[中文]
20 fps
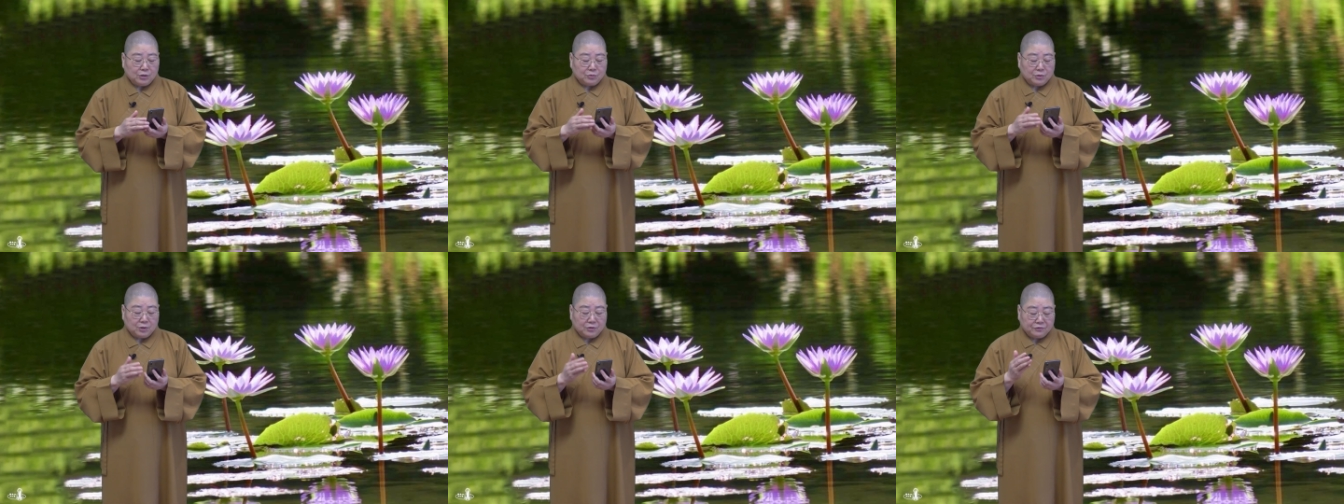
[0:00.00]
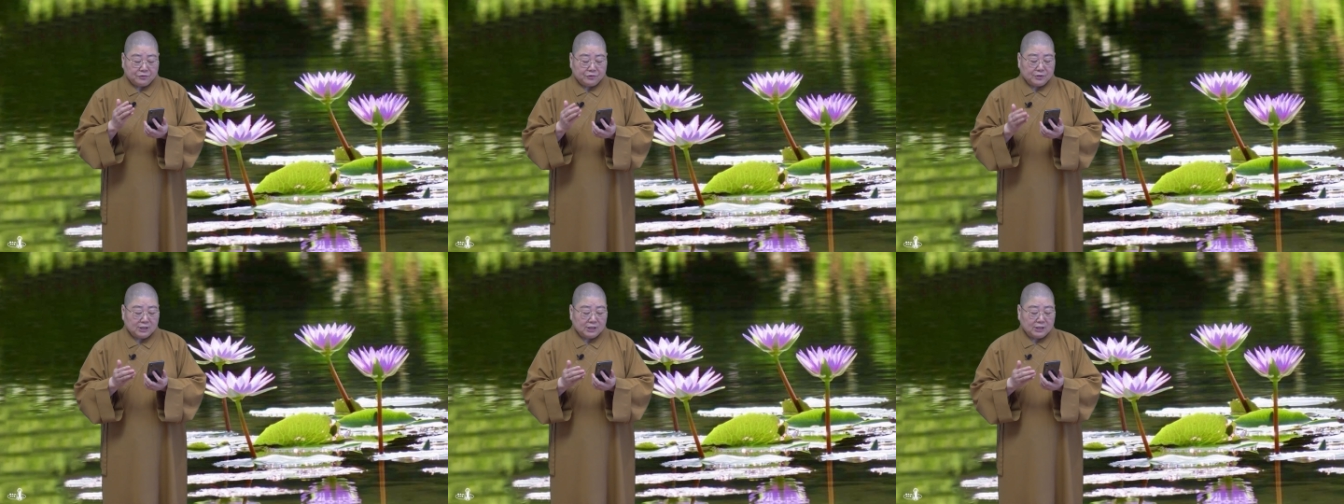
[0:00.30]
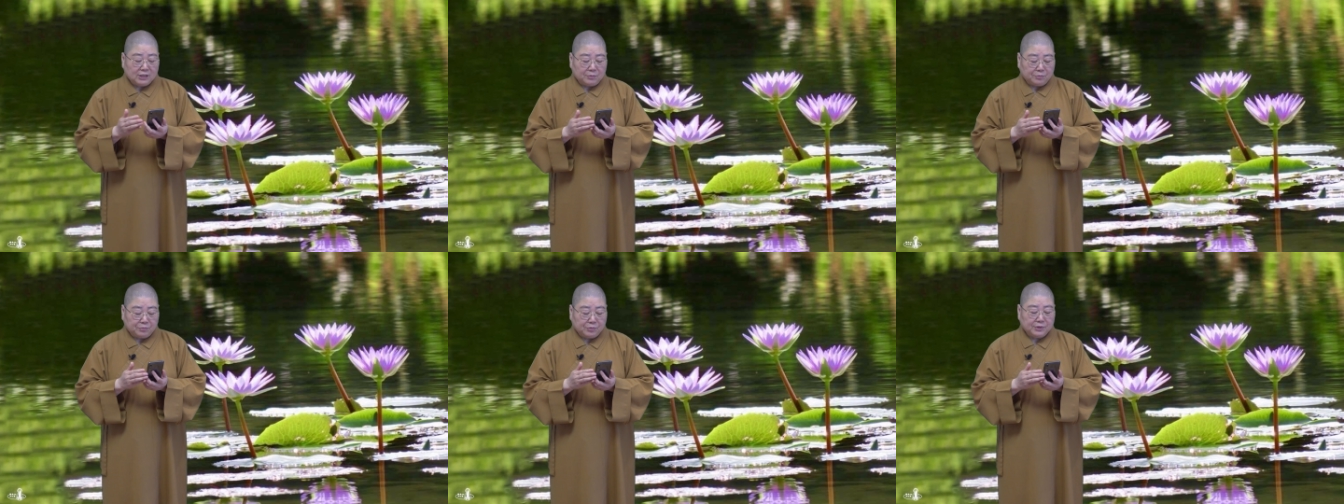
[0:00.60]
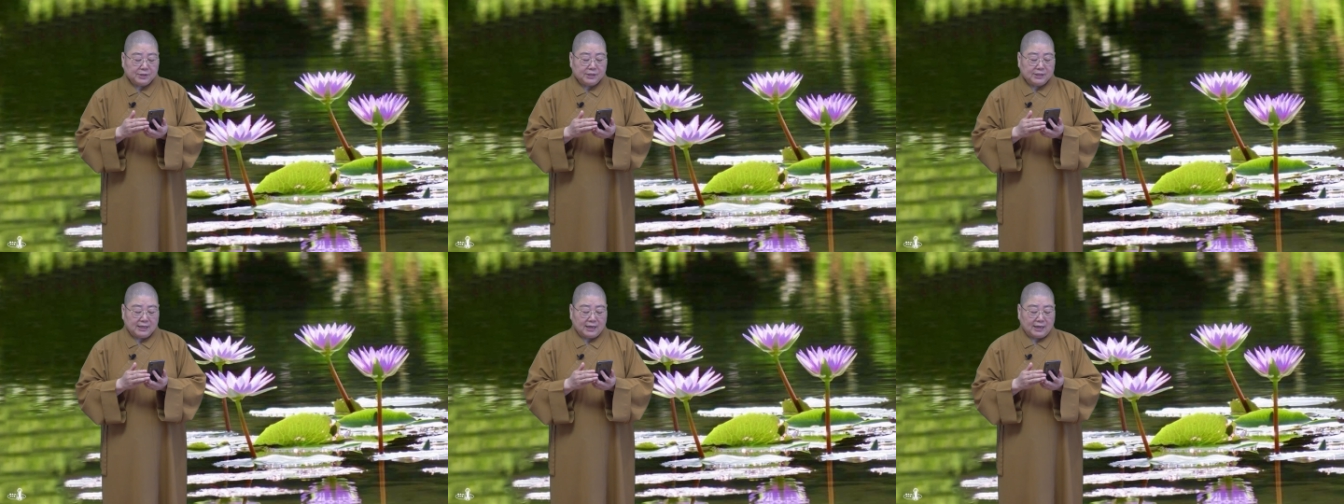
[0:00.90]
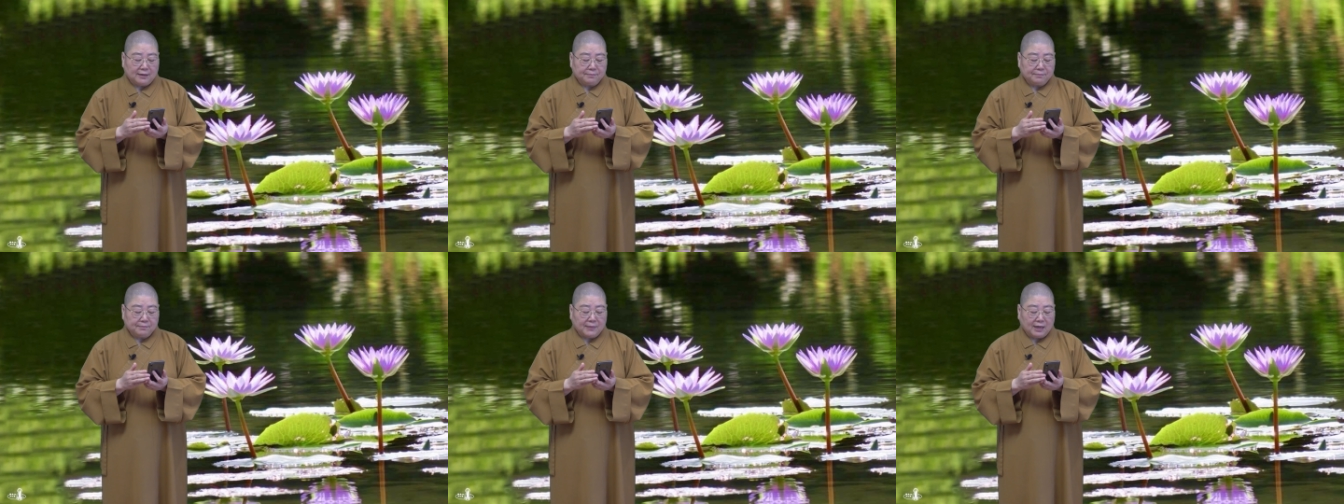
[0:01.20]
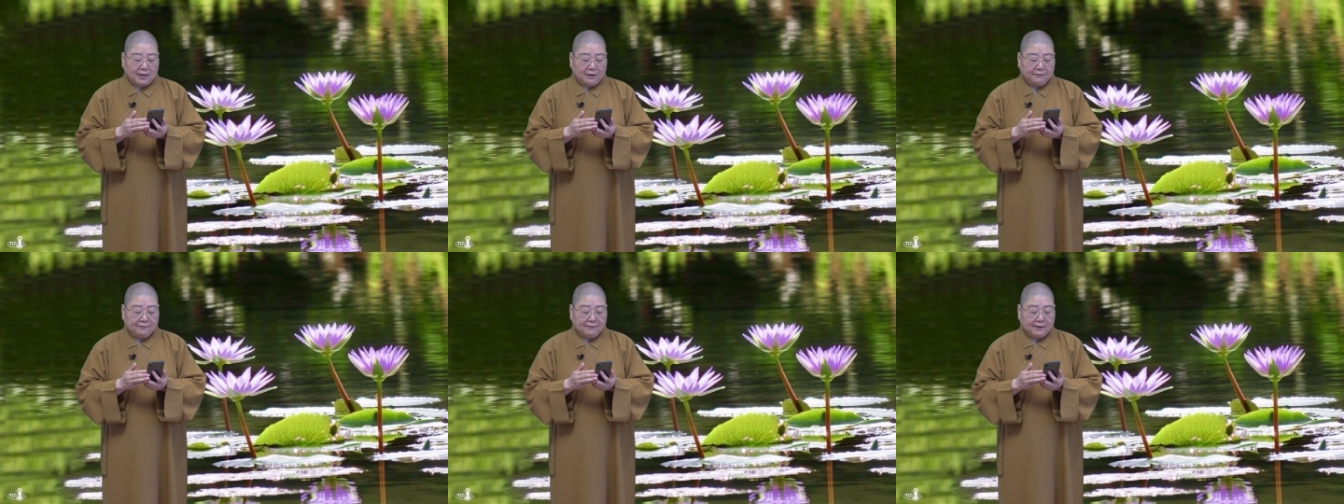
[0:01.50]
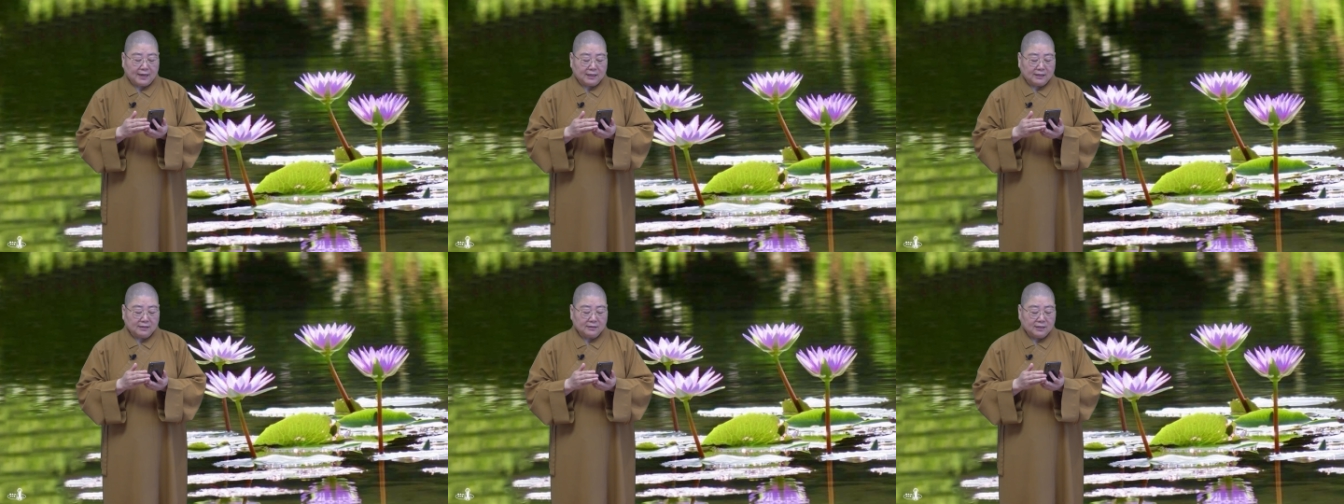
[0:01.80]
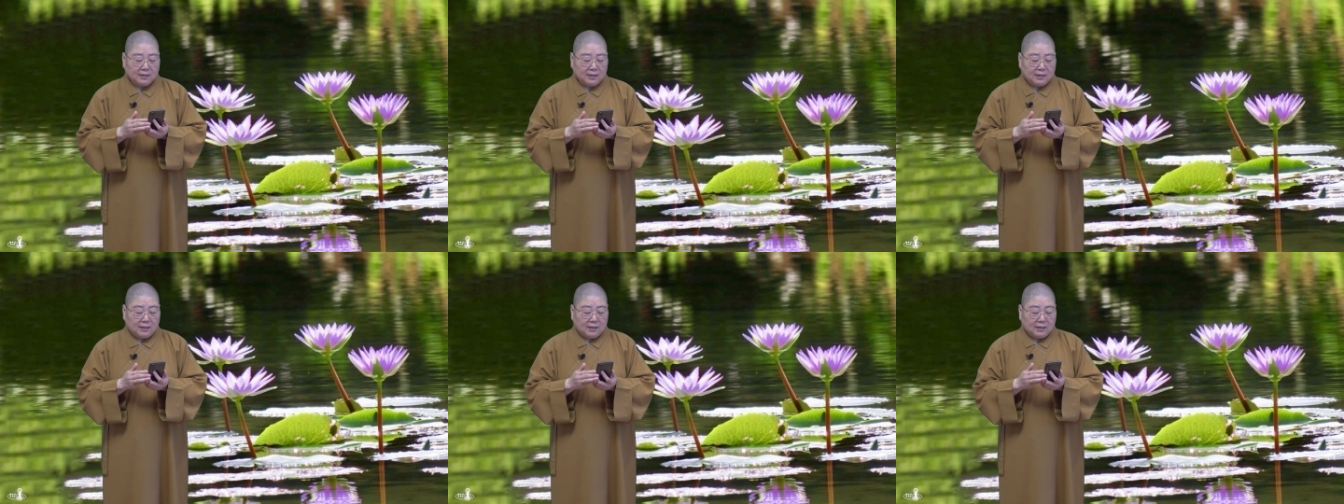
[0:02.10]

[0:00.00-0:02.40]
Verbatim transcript: 所以父亲也不想麻烦。